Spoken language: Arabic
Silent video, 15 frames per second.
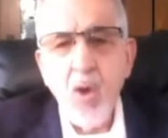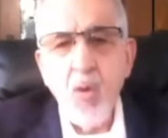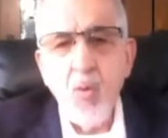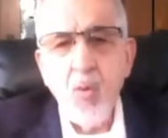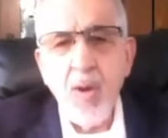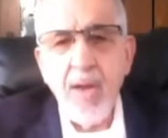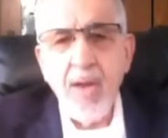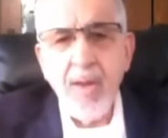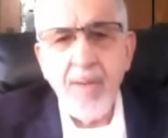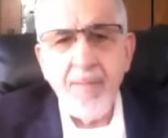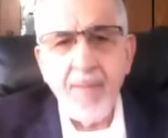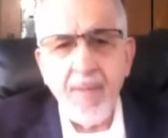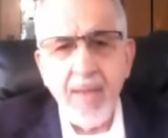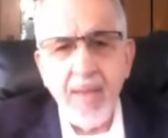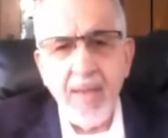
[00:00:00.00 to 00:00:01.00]

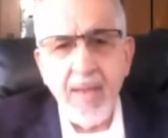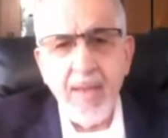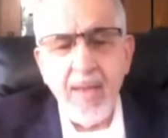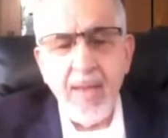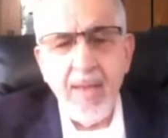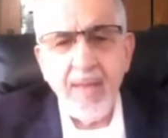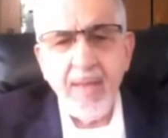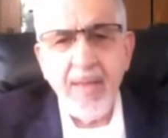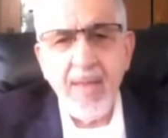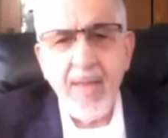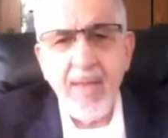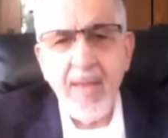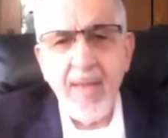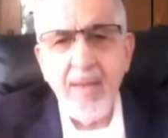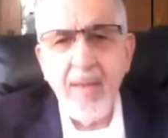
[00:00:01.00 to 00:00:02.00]

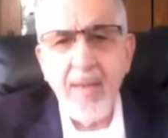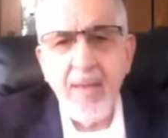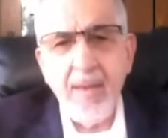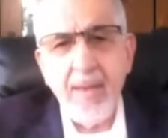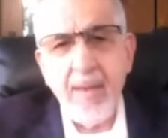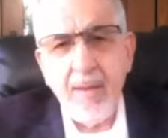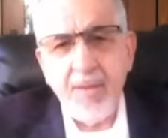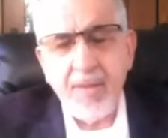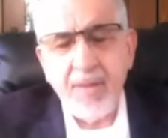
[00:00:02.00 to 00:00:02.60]
وهذا آه،